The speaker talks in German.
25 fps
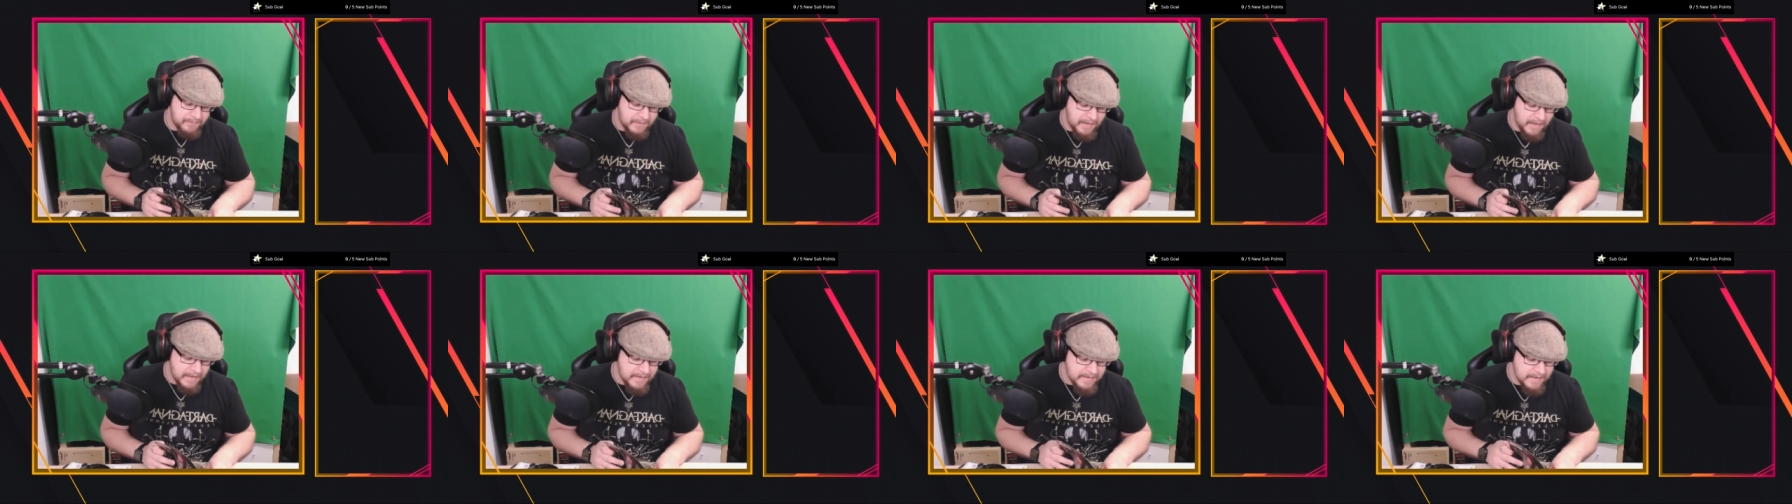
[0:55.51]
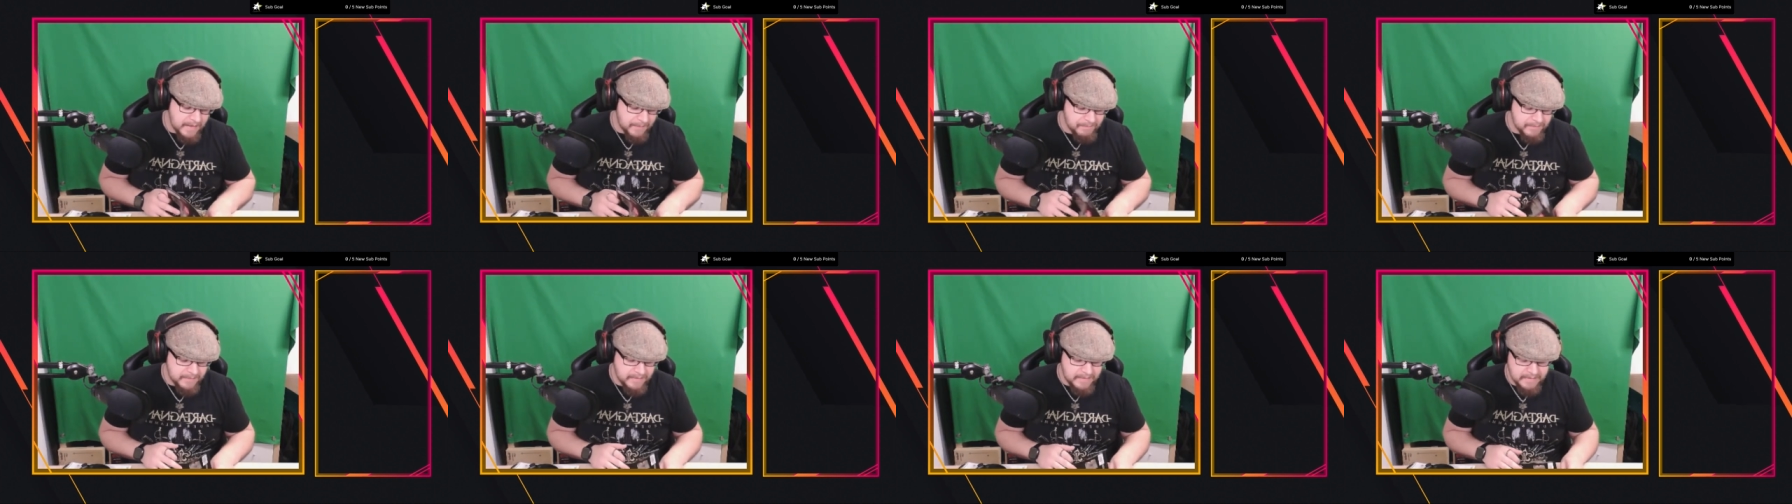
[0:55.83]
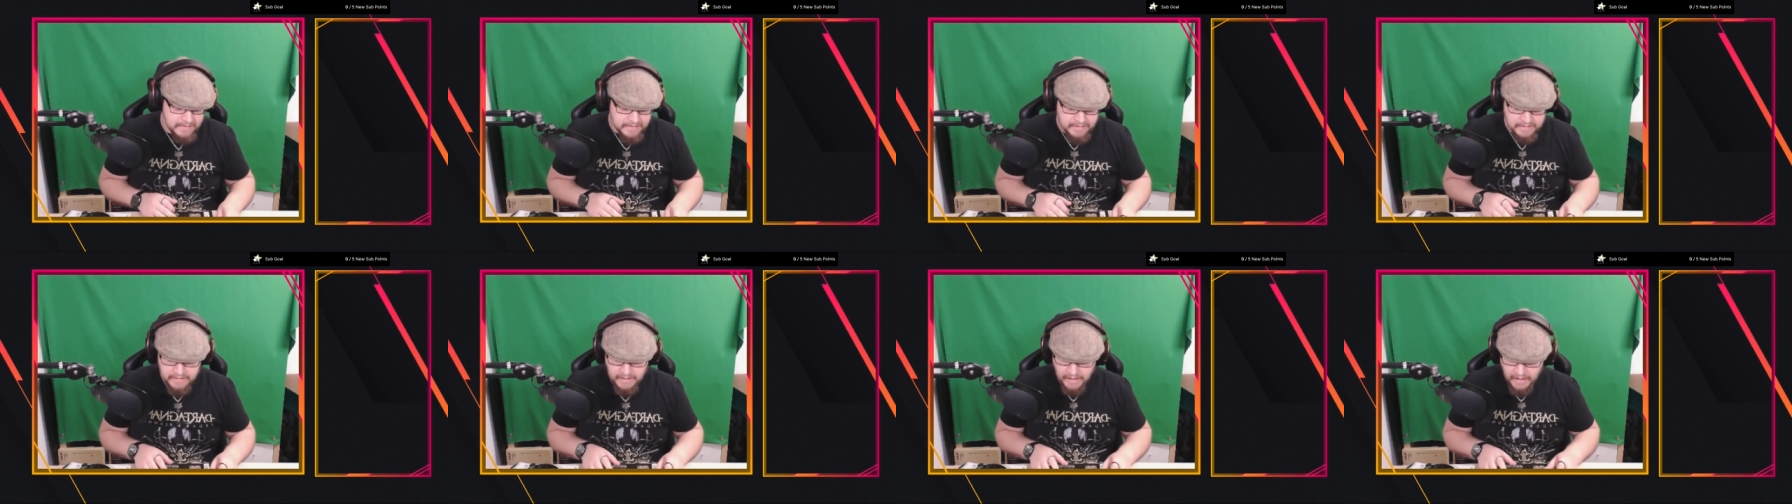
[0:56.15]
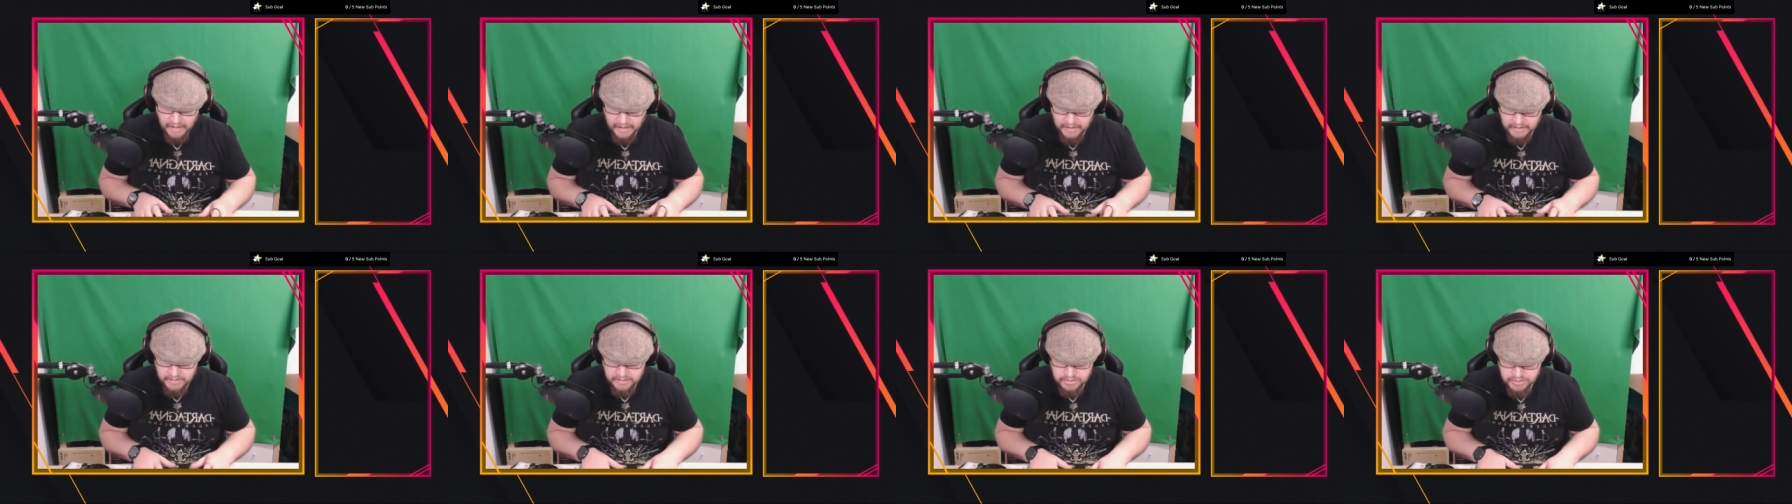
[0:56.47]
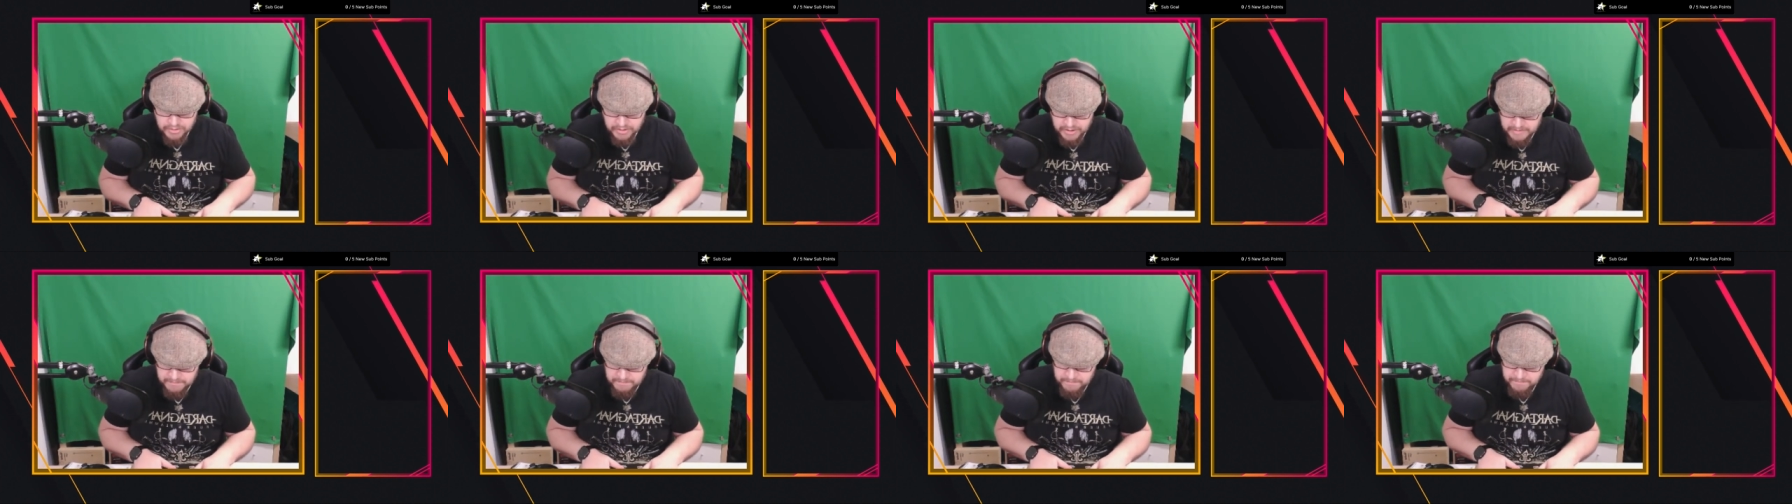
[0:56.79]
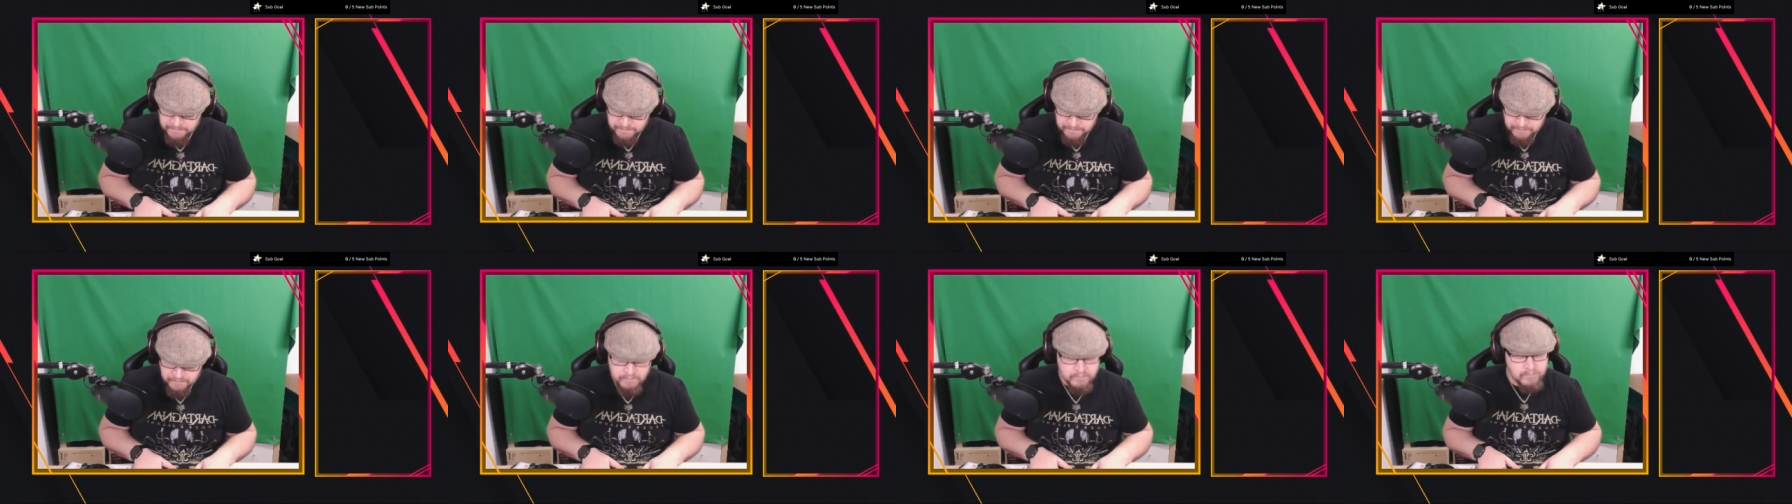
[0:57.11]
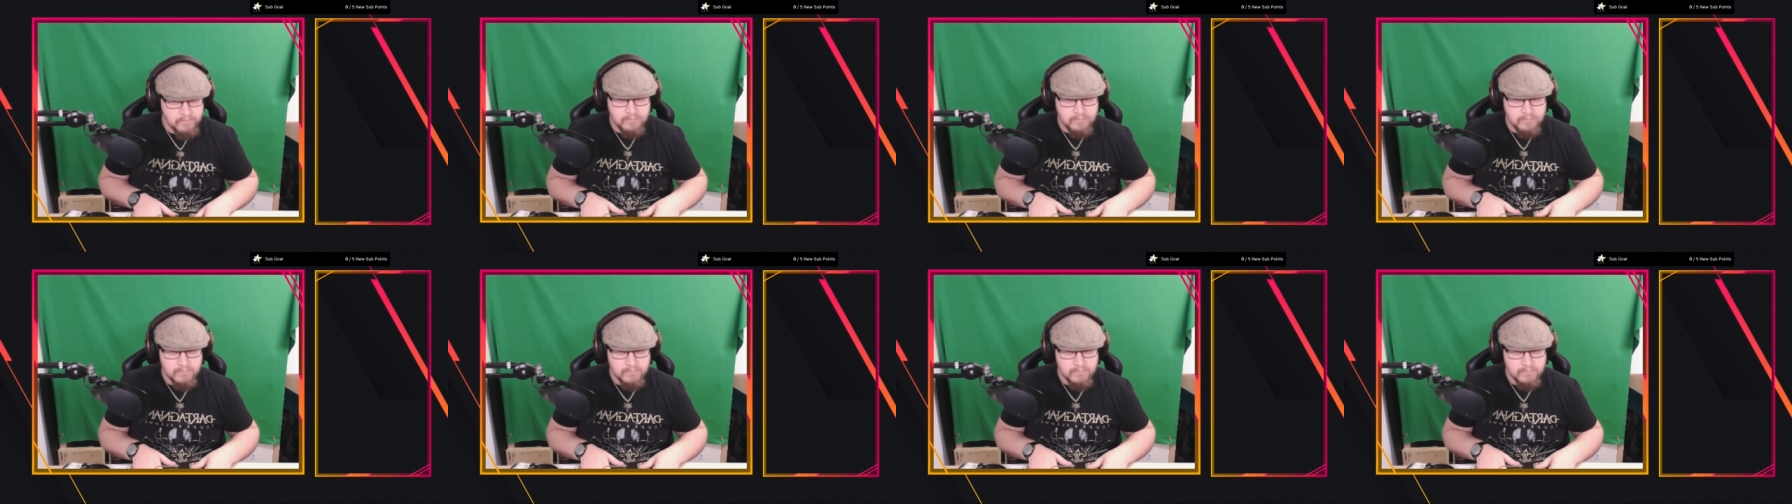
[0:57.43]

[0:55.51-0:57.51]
Ich habe die angeschrieben